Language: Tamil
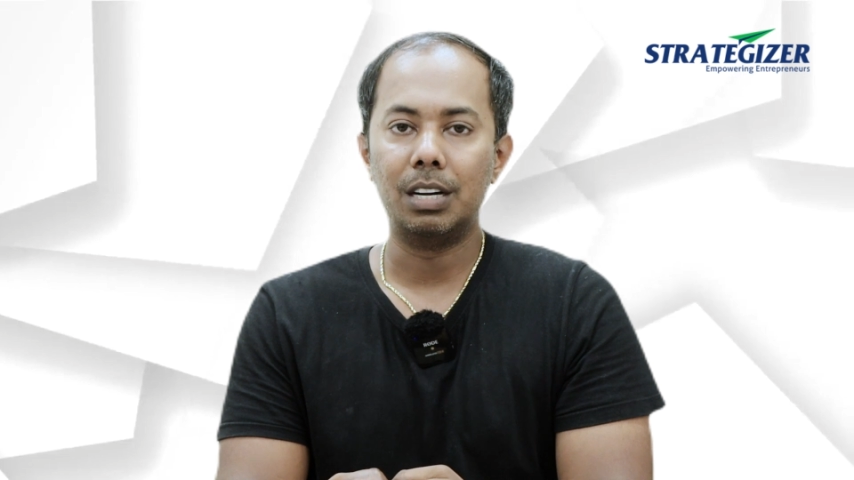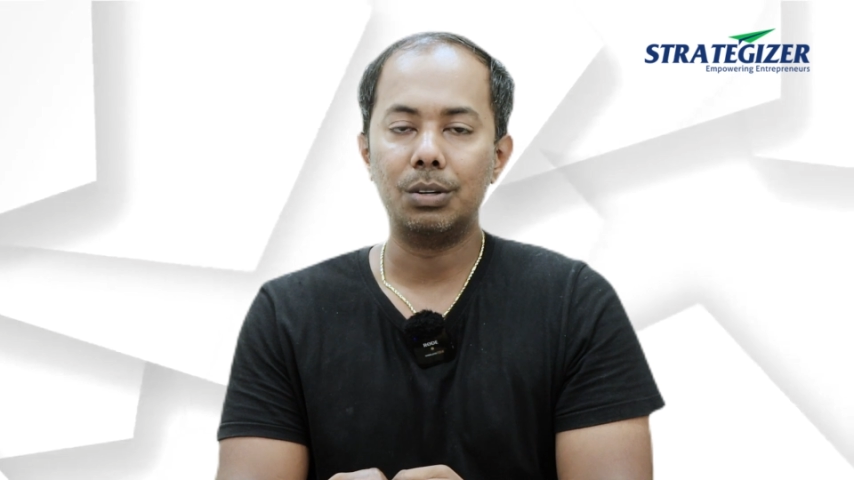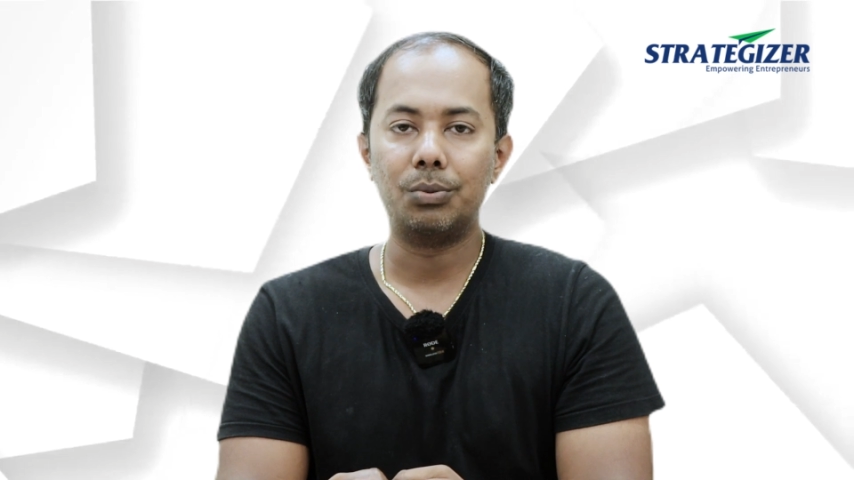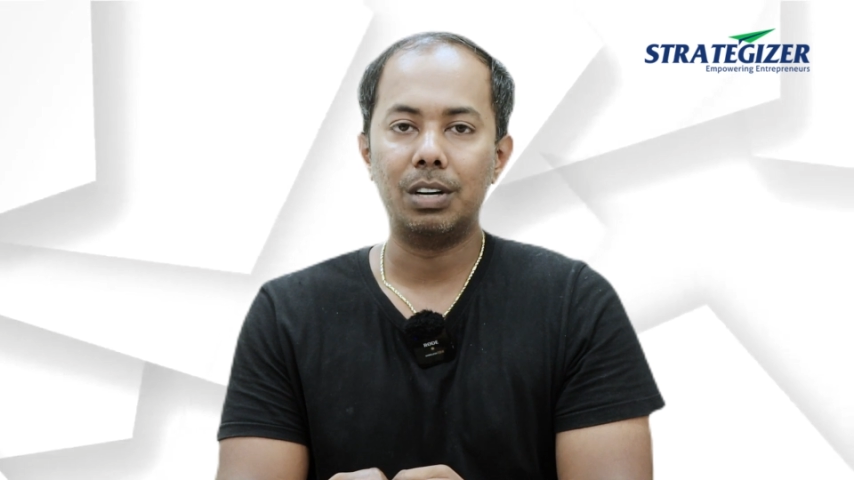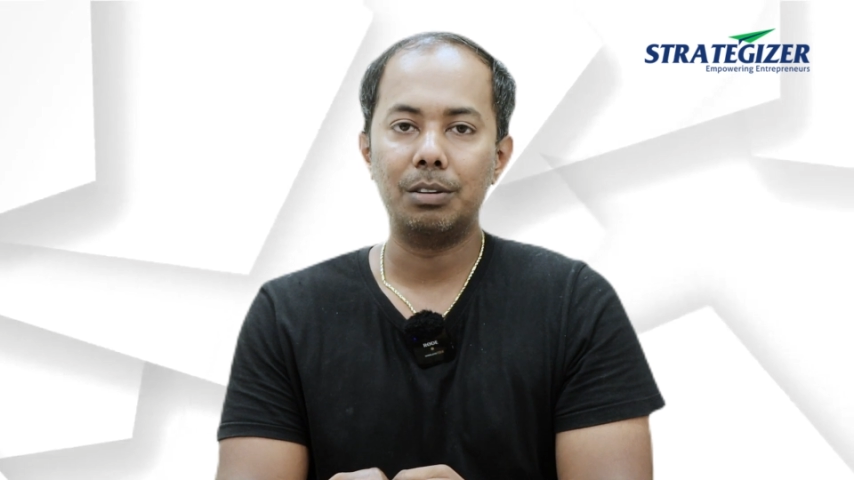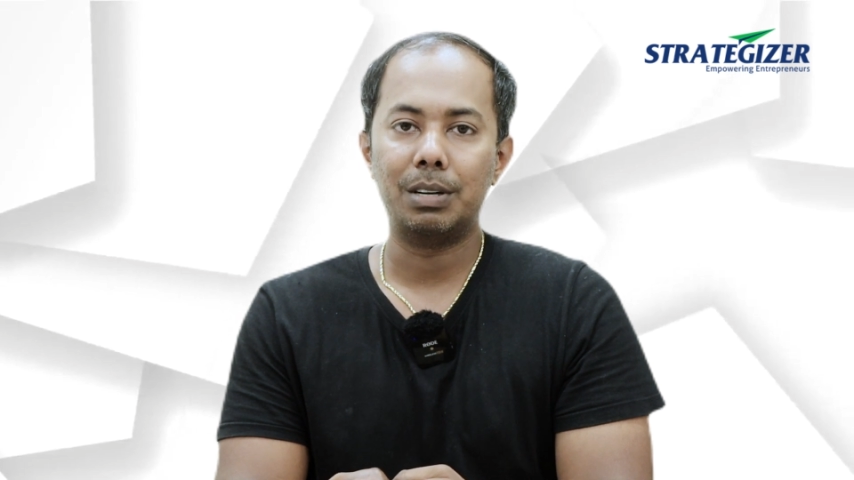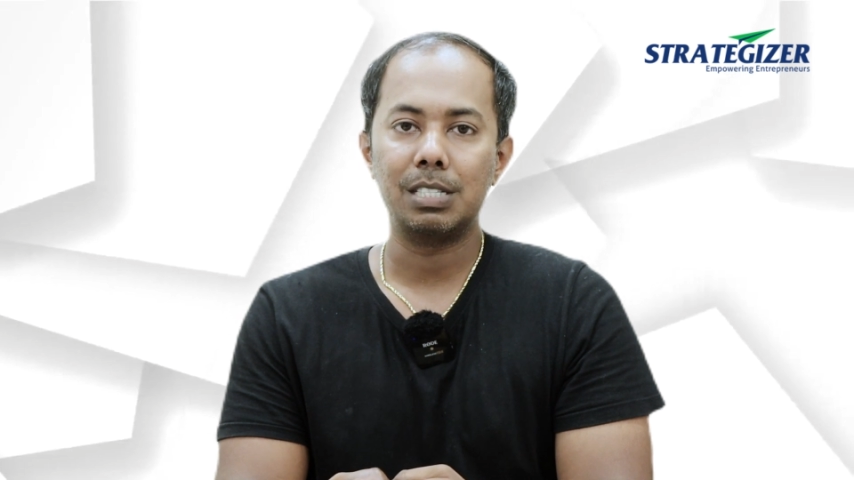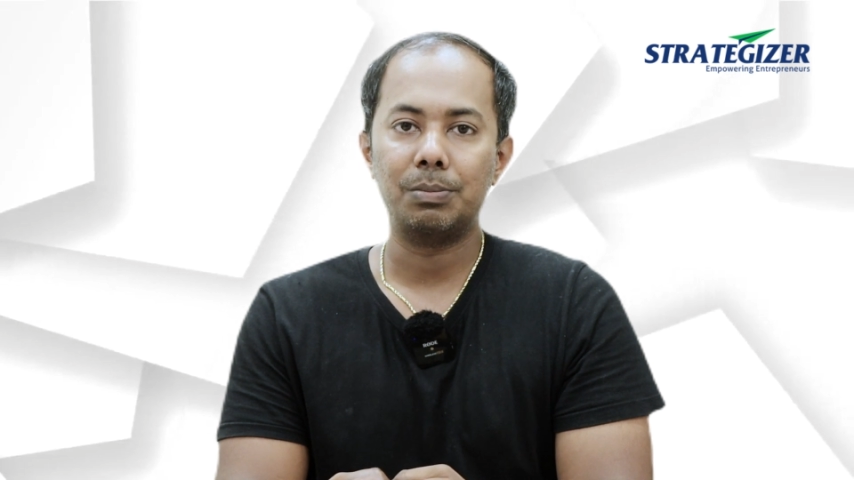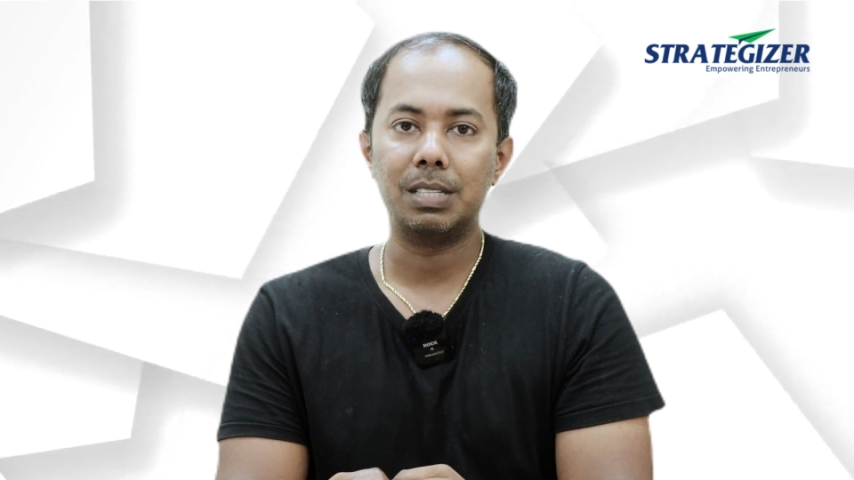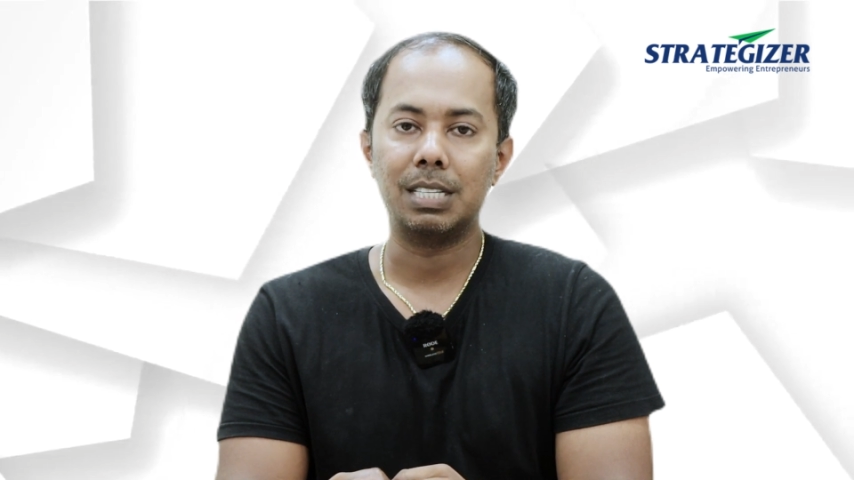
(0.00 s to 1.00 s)
டென் டு டுவெண்ட்டி
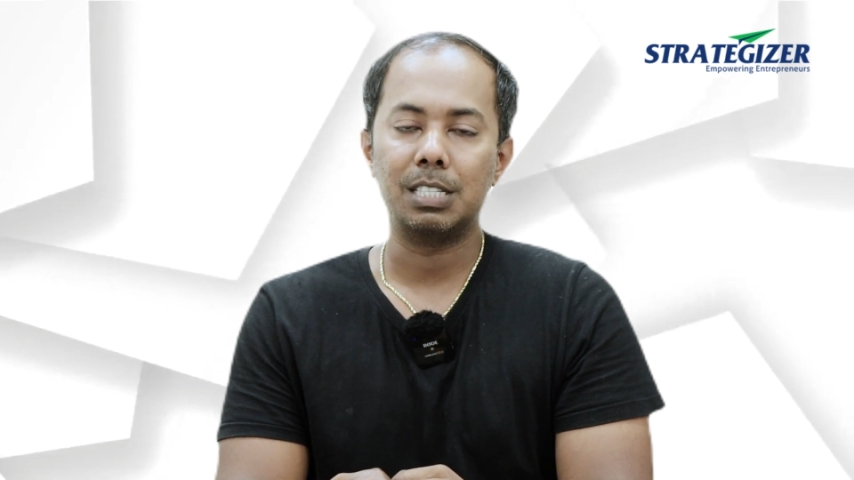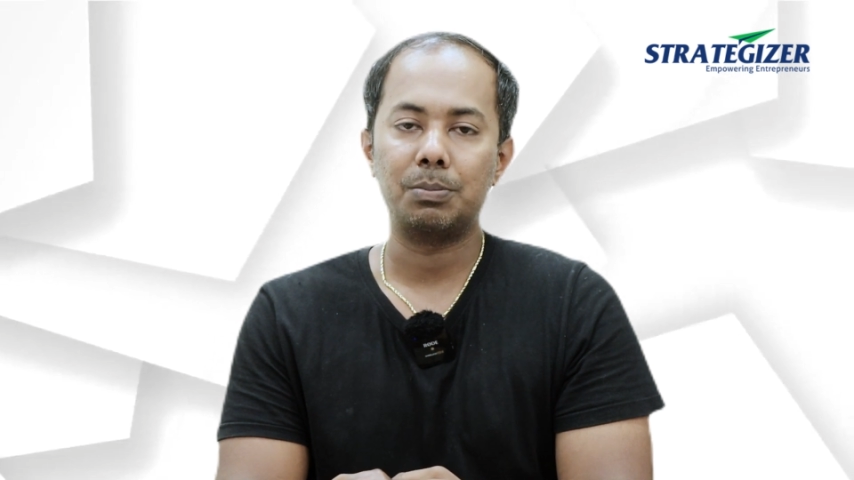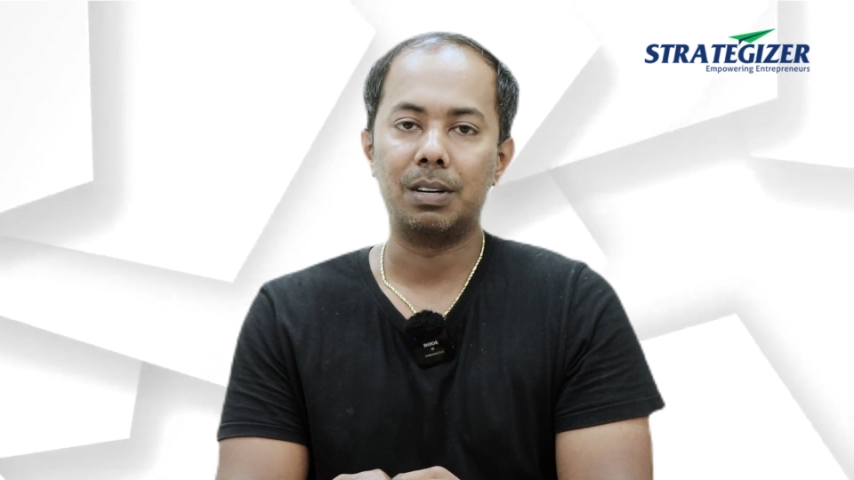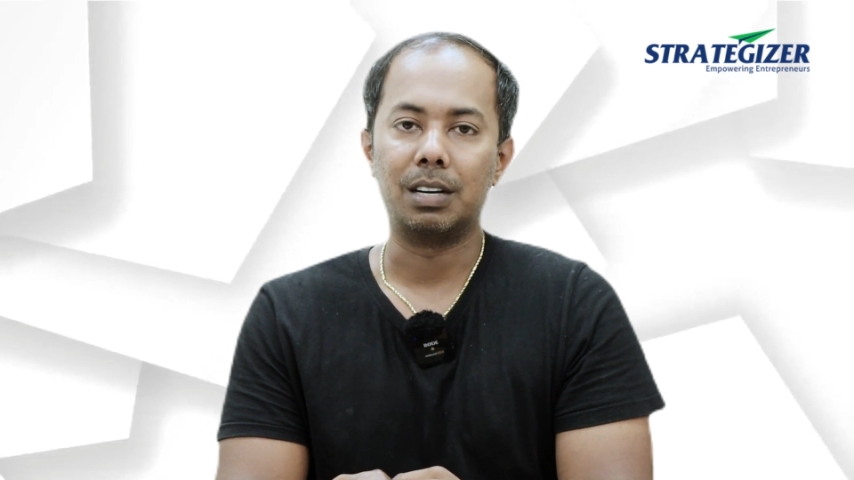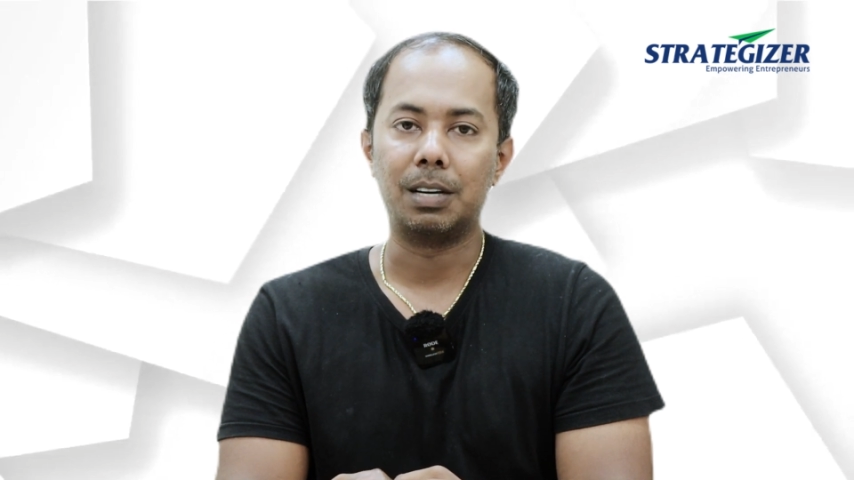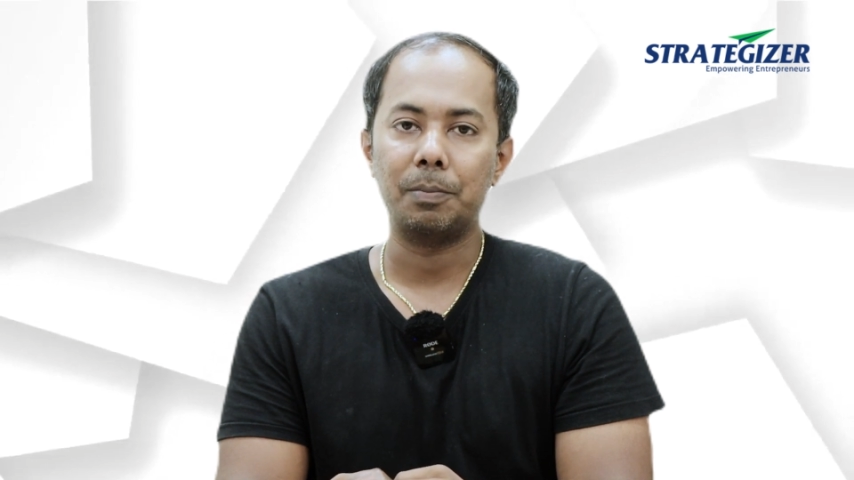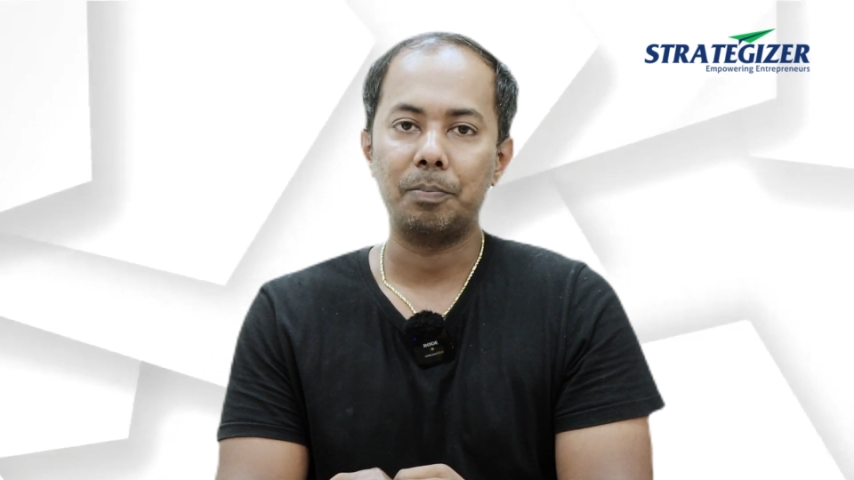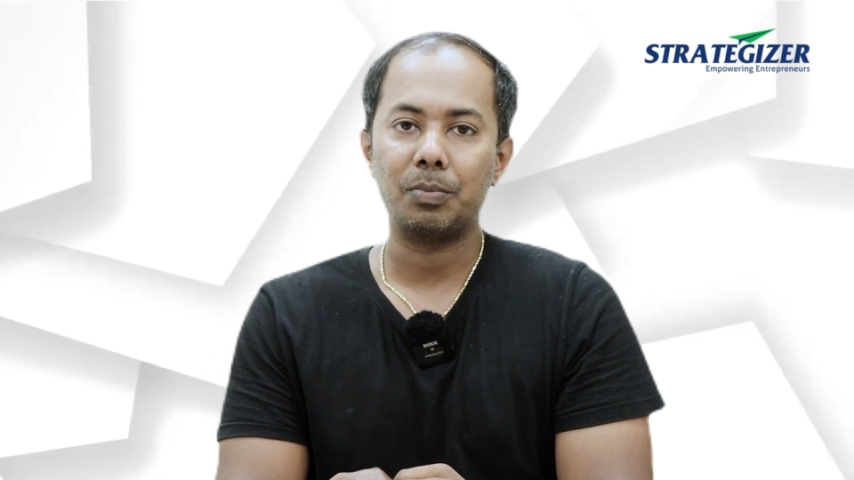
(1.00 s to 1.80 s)
பிராண்ட்ஸ் மாதிரி சஜஸ்ட் பண்ணாங்க